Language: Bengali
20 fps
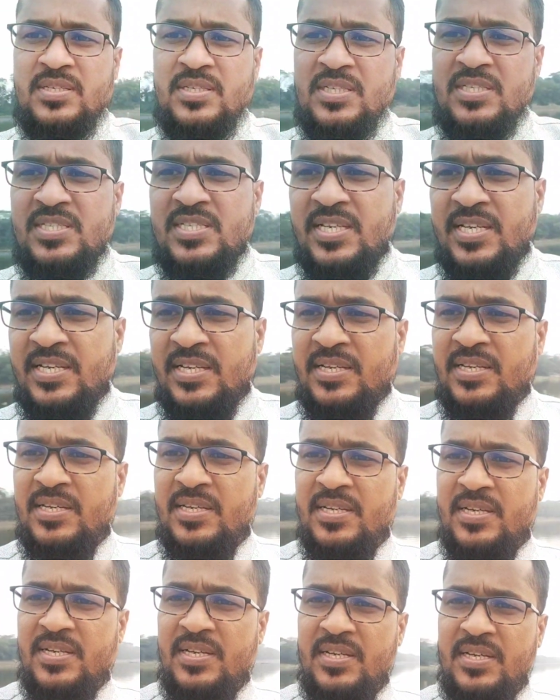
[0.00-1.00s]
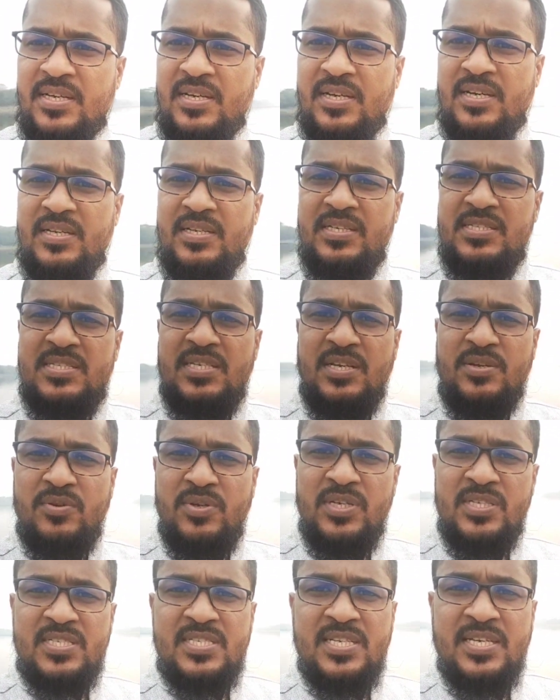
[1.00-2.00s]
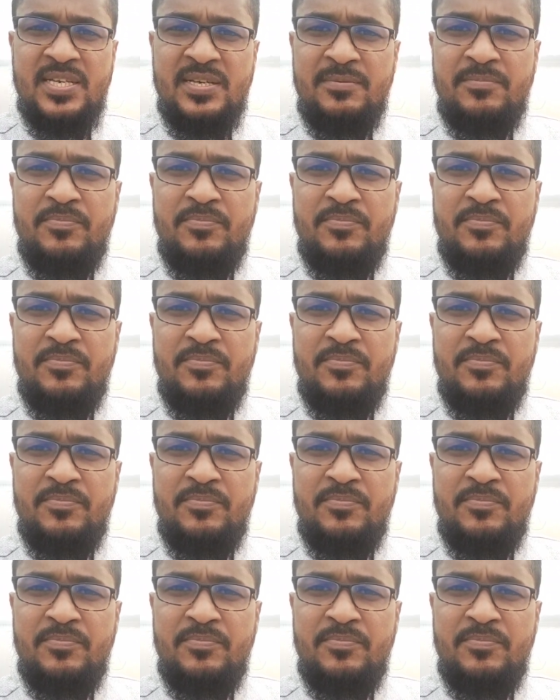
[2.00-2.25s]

নিচে নিচে রয়েছে